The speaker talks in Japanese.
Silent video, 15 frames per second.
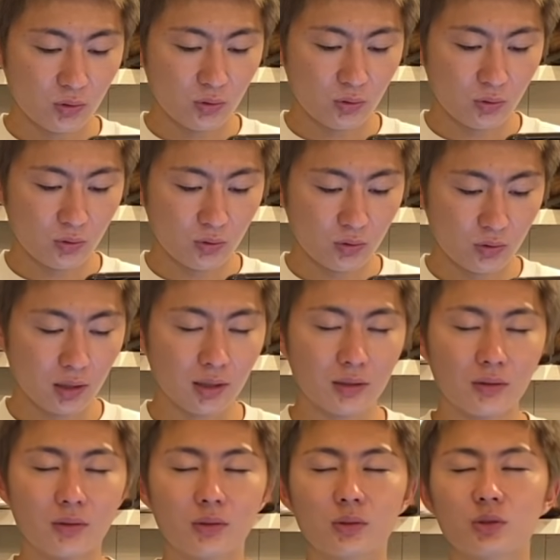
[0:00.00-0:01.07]
の、えっ、ー、
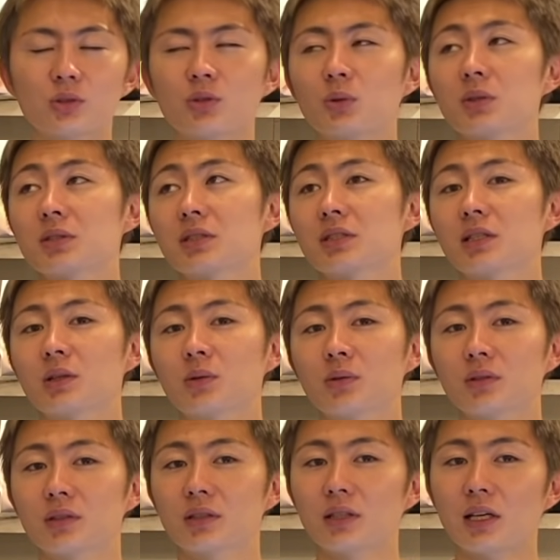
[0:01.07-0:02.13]
と、ちょっと忘れした。この
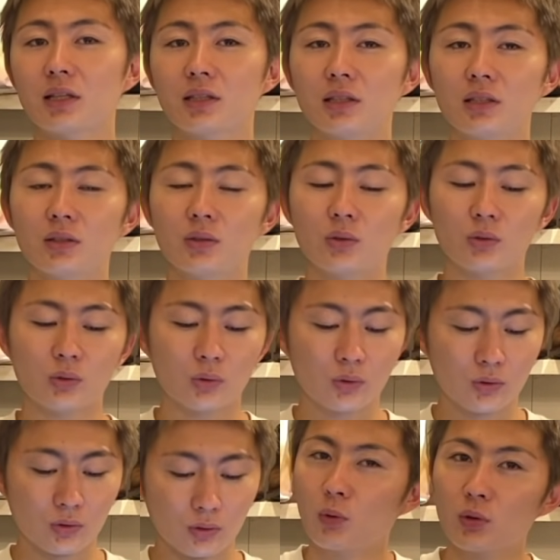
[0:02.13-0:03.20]
タンのとこ
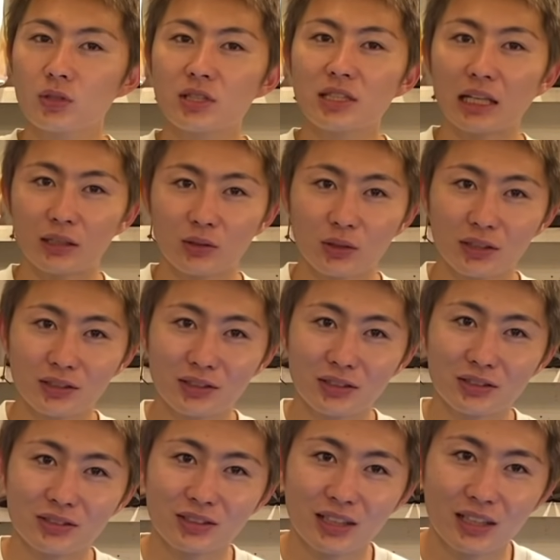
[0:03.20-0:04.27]
の、オルスタンとかって言っ
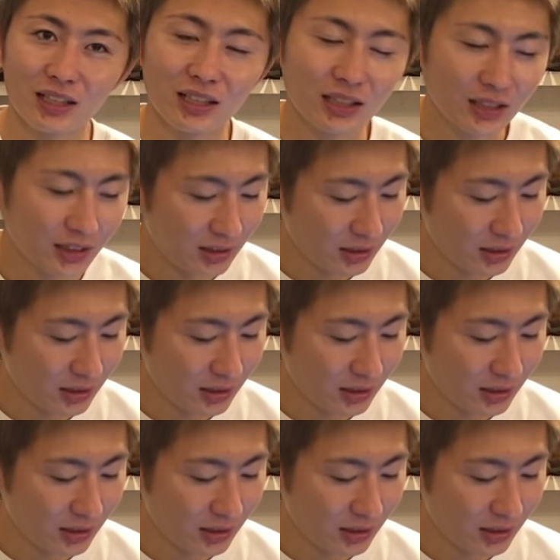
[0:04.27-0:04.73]
たりする